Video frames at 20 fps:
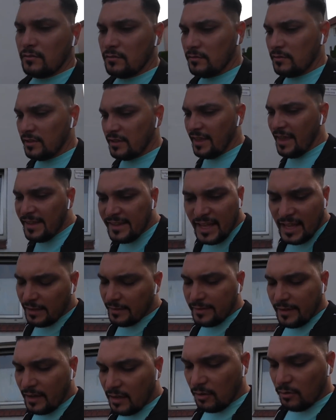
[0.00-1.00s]
Die Kennex
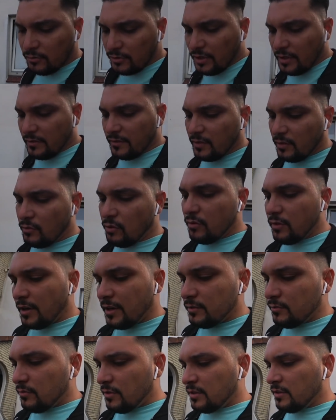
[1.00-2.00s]
sagen auch nichts, die gucken
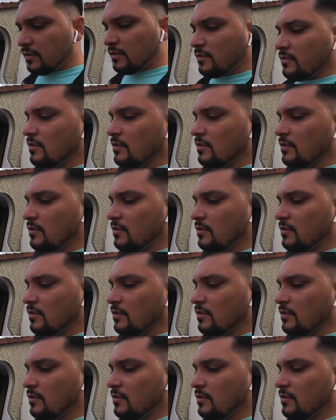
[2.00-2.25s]
einen nur an